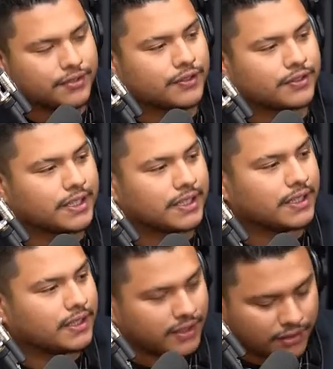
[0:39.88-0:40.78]
E a gente falou
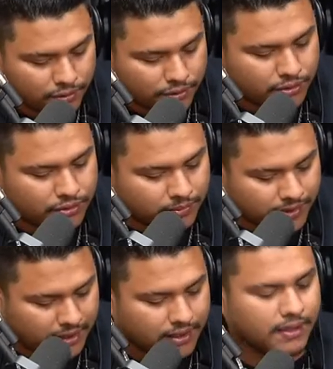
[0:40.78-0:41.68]
ele, e hoje o
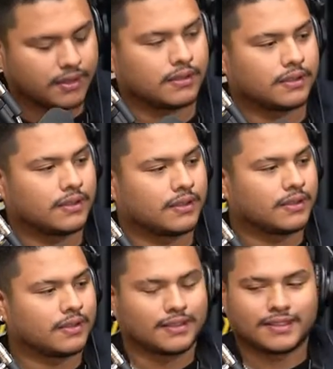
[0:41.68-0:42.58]
homem tá aqui.
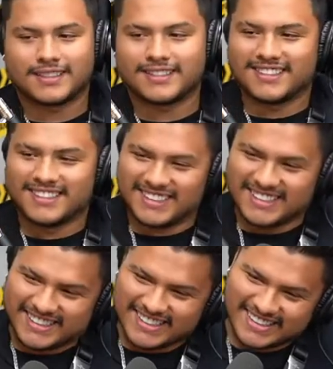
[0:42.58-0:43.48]
Mano Brau, como é que você
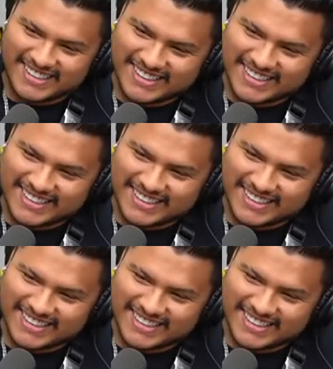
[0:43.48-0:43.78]
tá?